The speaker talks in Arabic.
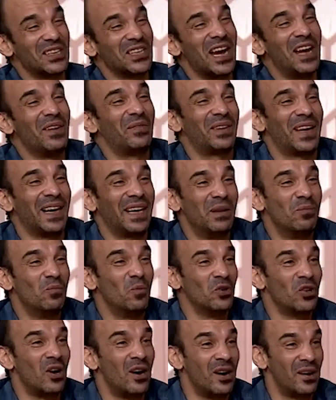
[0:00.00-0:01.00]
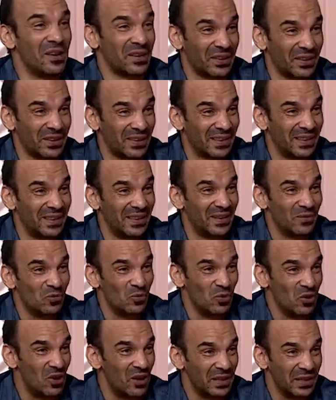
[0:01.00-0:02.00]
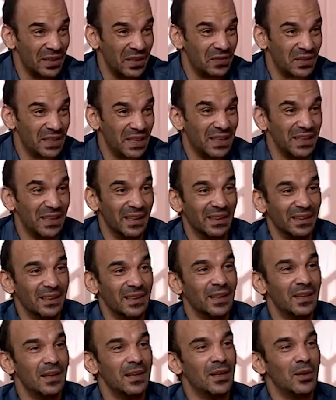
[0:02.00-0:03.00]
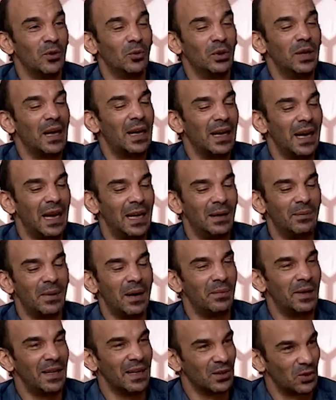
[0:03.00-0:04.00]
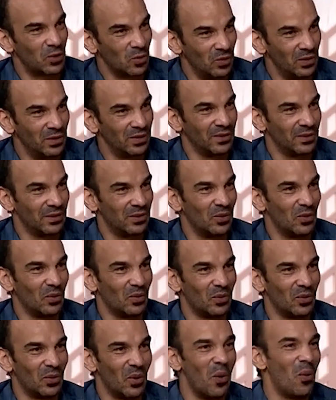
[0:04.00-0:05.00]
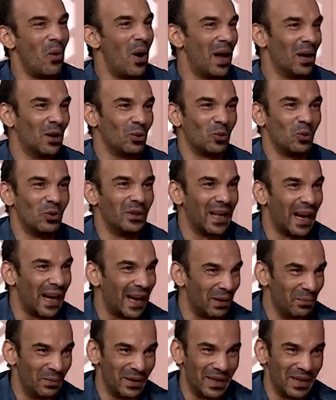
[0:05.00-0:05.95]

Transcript: فشايف كريم منهار منهار نفسيا وداخل عليه بقى باليانسون هو على طول داخل